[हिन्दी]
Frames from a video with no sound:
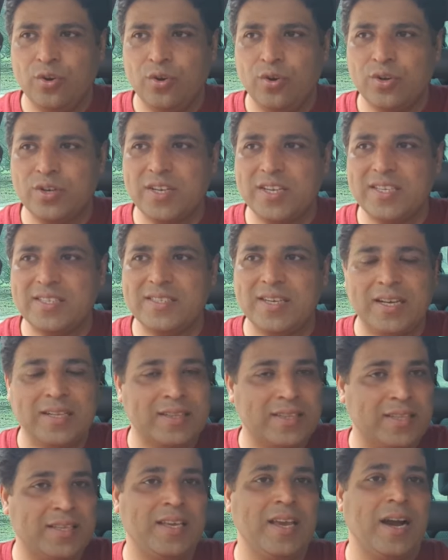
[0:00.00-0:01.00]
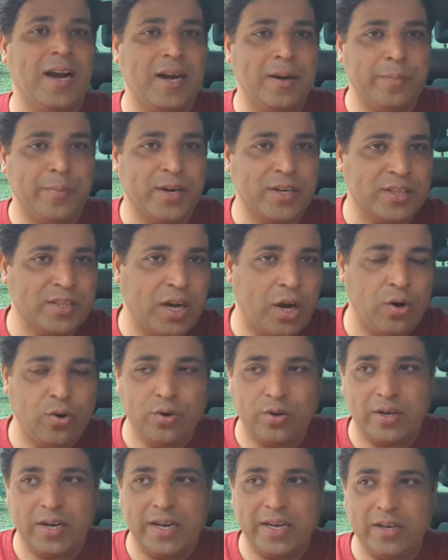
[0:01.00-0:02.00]
उनके साथ क्या बर्ताव
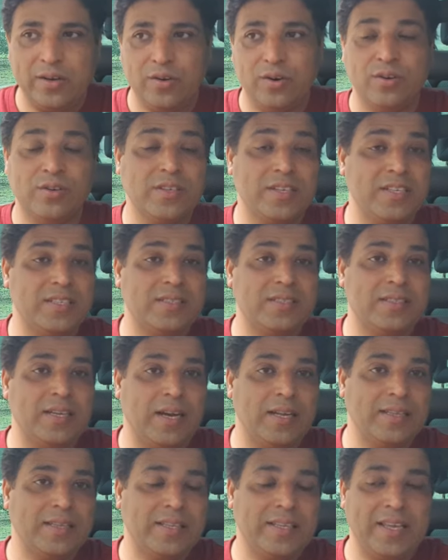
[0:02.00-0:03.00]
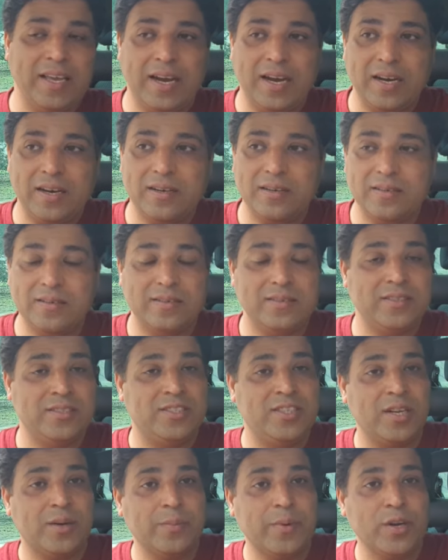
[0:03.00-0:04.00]
हो रहा है और उनके साथ क्या
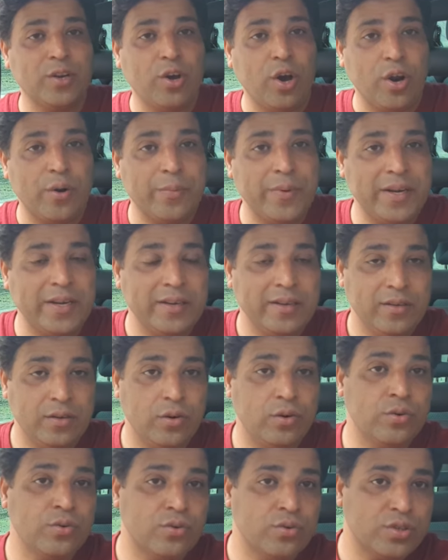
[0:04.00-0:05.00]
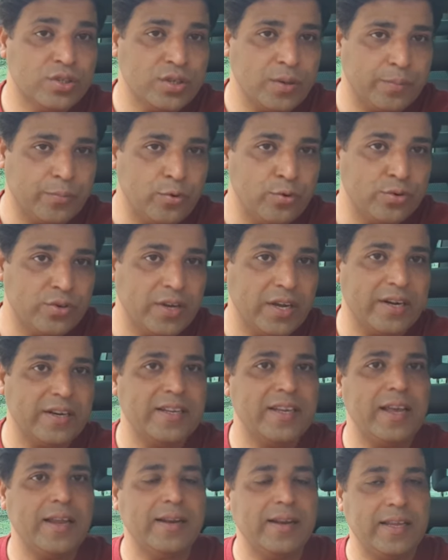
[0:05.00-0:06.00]
जर्मन गवर्नमेंट उनको सपोर्ट कर
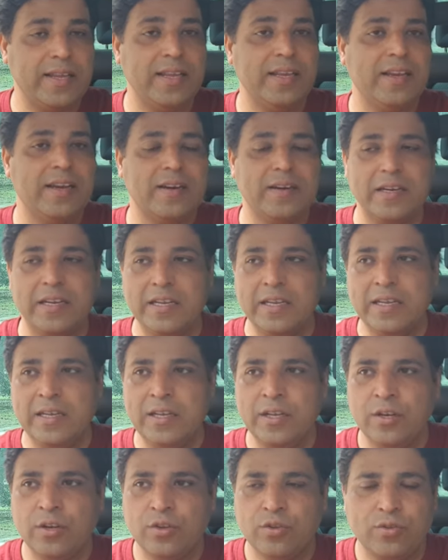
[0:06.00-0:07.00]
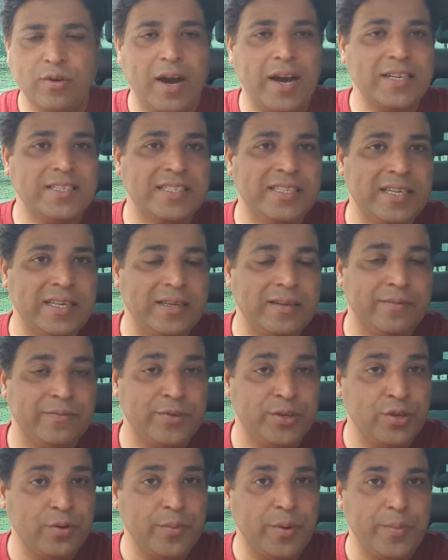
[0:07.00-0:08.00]
रही है नहीं कर रही तो आज की
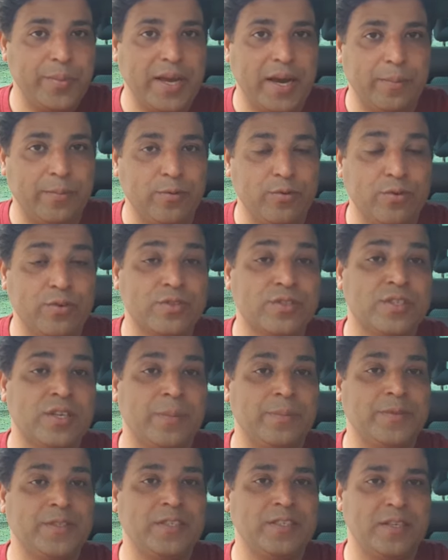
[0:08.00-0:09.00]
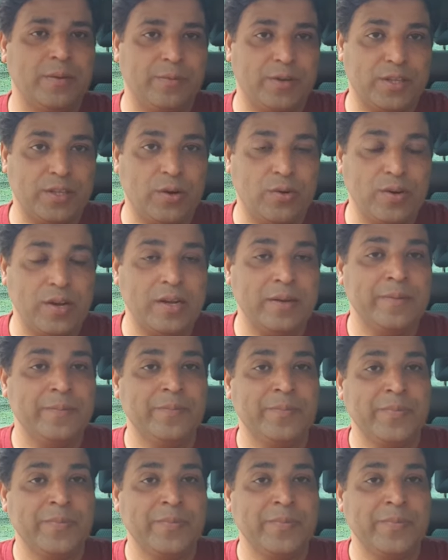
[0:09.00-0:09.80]
वीडियो में मैं आप लोगों को सब चीज़ें बताऊंगा